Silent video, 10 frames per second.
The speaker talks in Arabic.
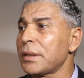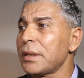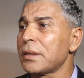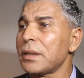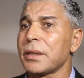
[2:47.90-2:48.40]

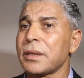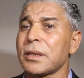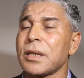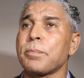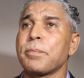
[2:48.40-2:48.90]

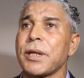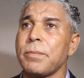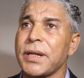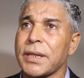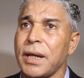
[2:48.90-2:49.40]
كيضرب به
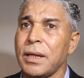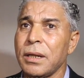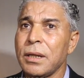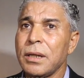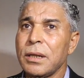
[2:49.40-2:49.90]
المثال
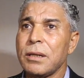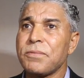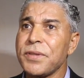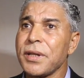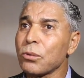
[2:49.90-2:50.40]

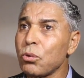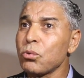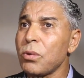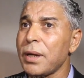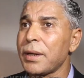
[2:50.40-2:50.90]
الفنان
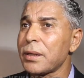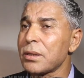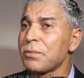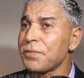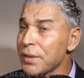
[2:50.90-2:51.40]

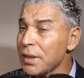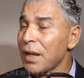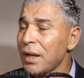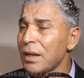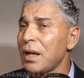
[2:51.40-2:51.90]
قدوه الفن
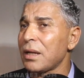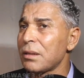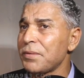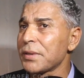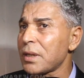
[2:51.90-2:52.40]
اخلاق
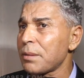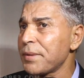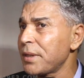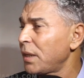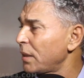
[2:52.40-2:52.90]
الفن
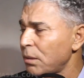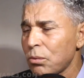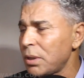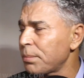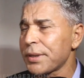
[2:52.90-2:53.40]
تربيه هذا
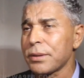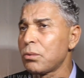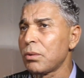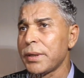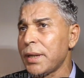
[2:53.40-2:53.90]
هو اللي بغيت
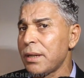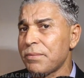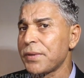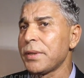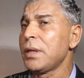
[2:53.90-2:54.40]
نقول انا على
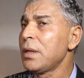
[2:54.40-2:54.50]
الفن